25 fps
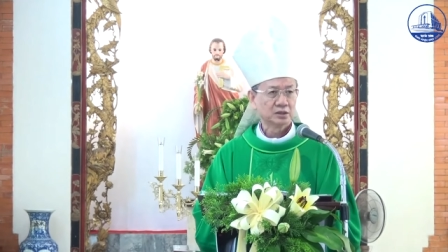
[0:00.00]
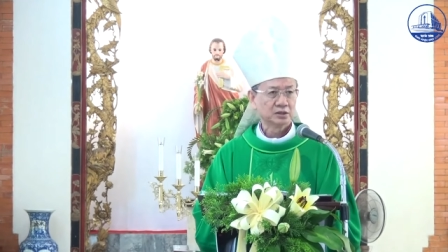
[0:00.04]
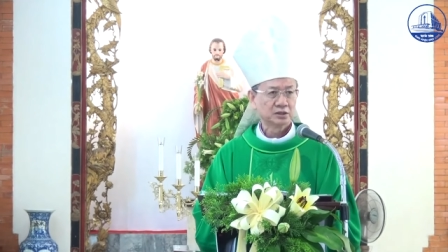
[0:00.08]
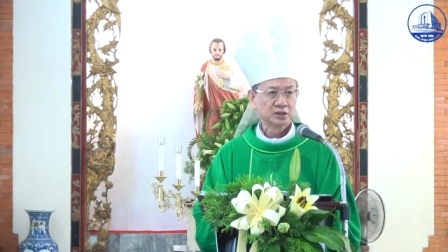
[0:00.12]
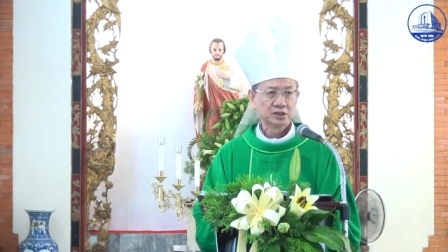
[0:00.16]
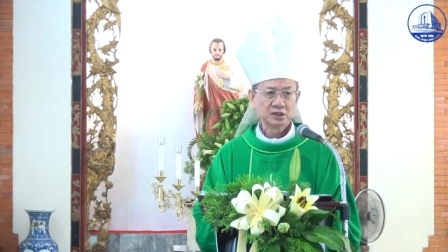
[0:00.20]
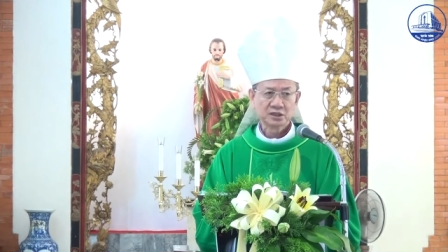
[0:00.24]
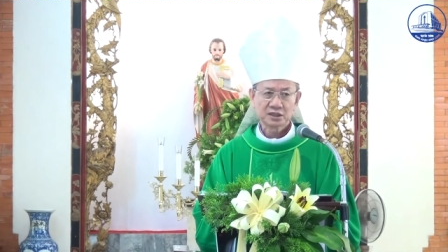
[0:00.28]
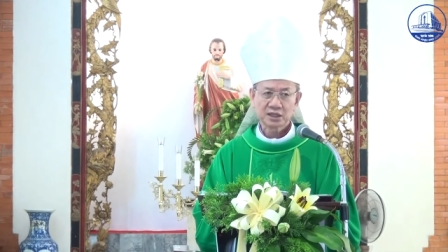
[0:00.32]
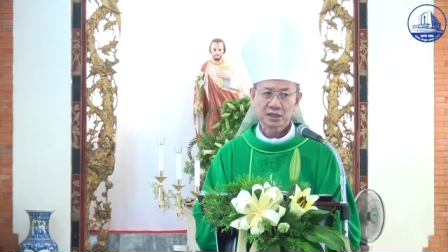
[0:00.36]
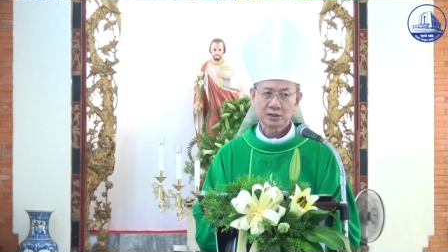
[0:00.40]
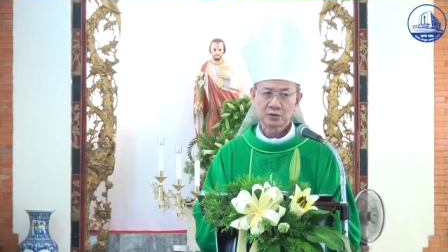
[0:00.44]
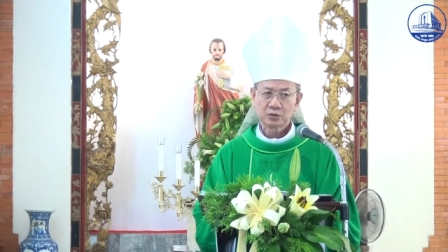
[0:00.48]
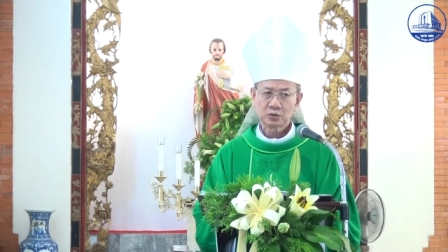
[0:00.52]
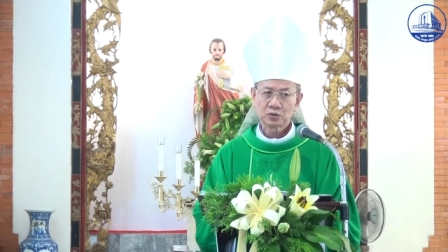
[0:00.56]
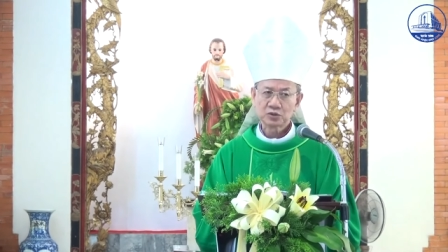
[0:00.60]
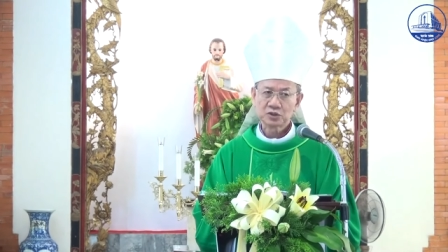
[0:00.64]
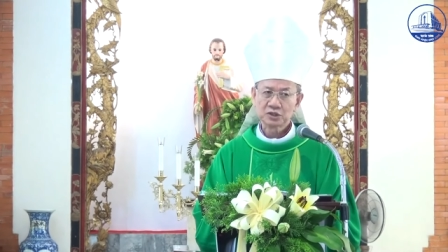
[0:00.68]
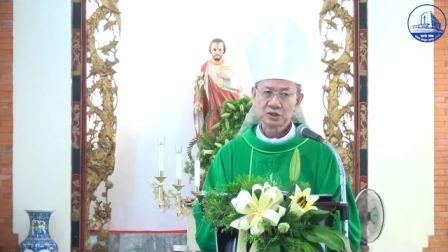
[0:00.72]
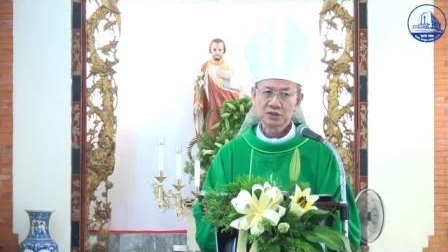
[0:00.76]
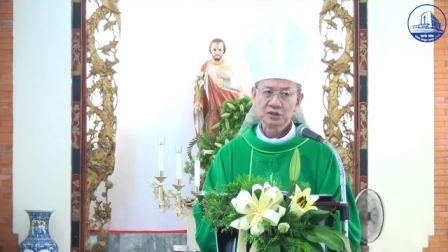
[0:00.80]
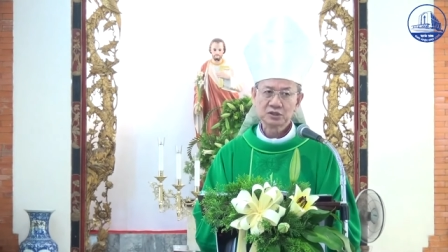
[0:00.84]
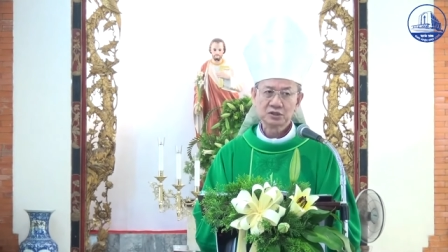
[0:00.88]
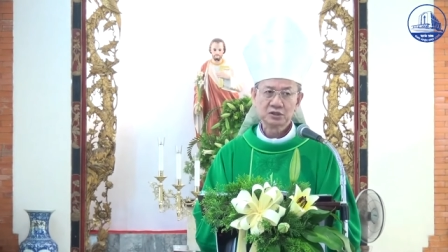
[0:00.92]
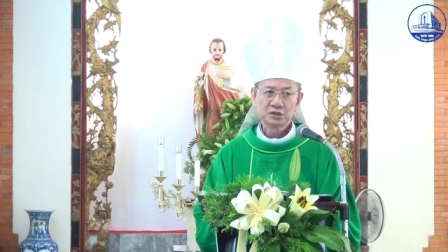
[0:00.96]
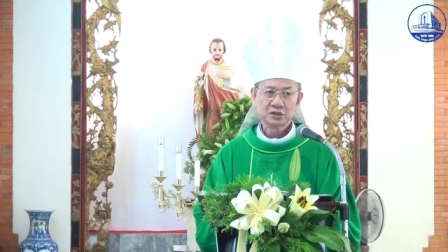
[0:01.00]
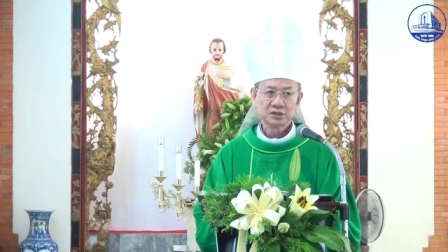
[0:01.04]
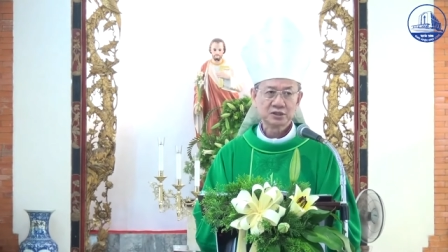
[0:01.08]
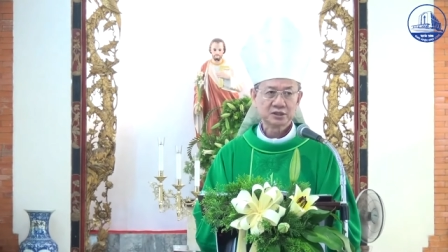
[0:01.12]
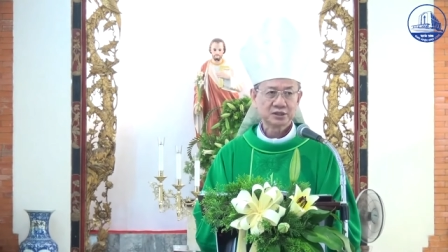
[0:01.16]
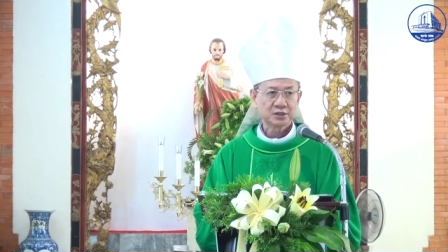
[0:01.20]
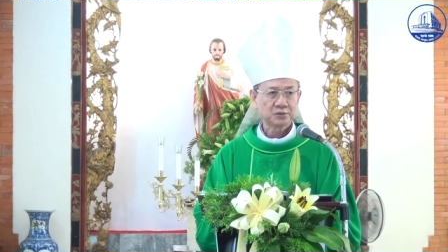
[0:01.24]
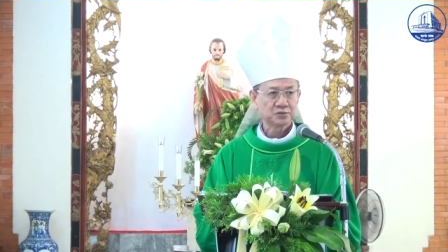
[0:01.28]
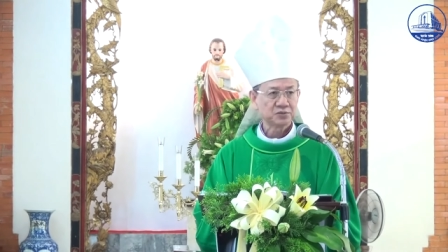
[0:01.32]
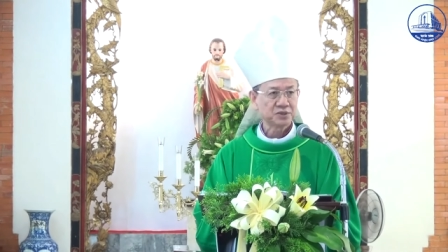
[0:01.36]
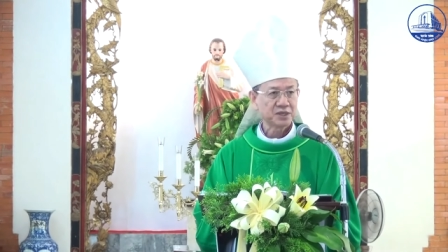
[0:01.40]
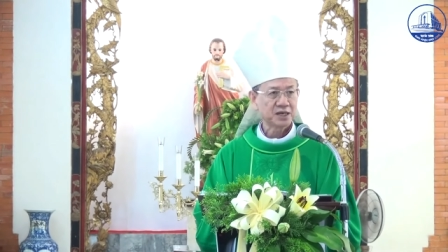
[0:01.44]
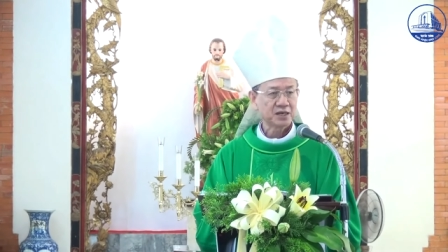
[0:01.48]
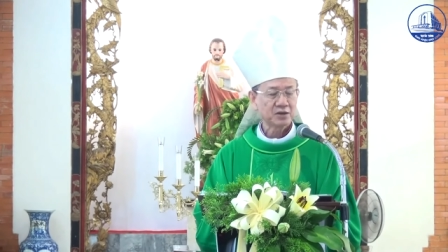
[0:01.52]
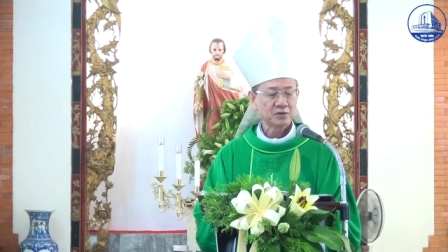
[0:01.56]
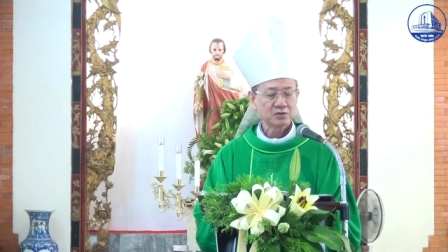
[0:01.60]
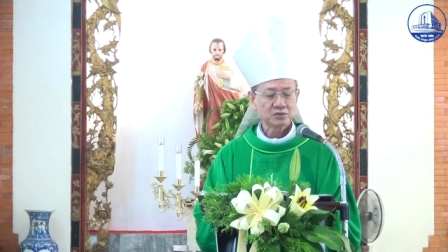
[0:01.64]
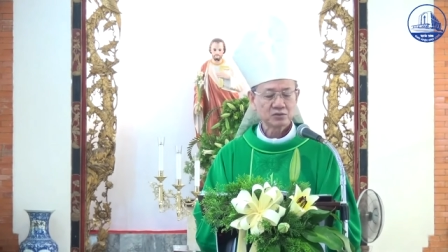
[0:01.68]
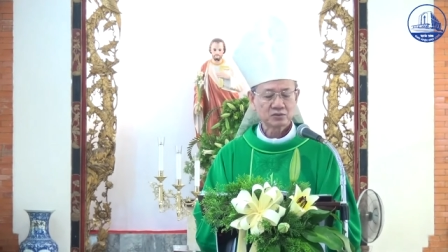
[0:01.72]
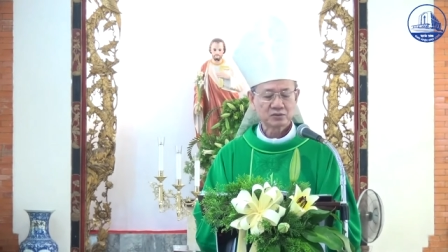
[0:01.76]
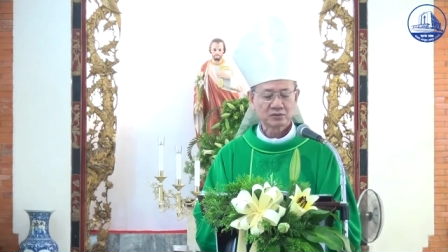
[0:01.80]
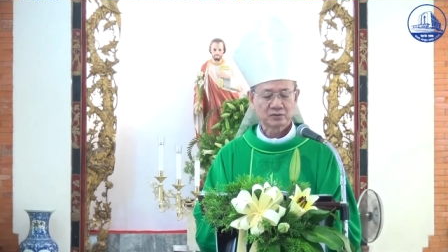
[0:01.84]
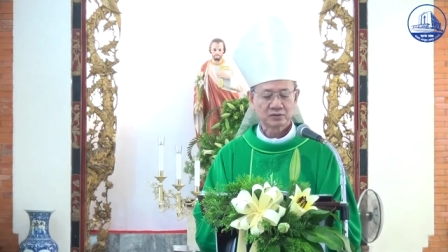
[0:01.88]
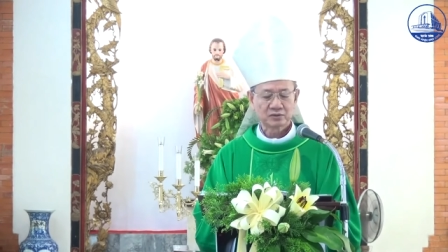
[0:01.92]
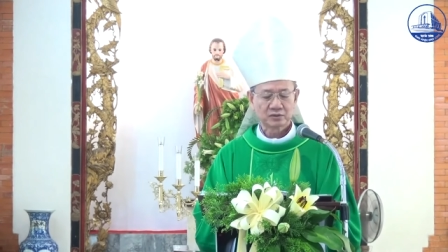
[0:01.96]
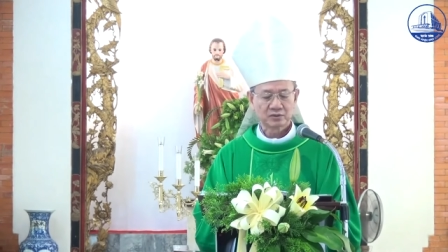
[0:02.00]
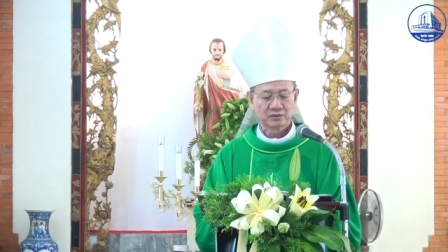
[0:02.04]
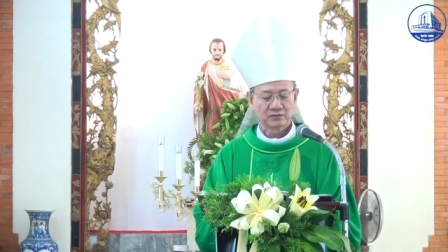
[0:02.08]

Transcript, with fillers: tinh thần của những người công giáo